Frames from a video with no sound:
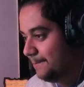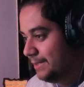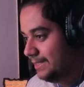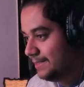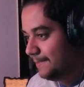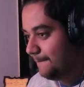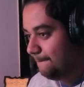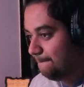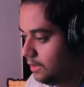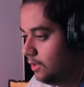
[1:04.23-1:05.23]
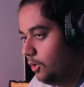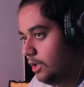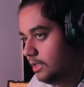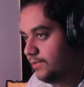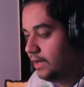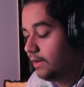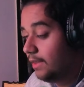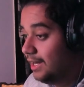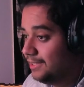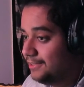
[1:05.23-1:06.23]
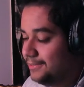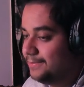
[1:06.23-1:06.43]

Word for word: بعيده والله الاتفاق ضاغط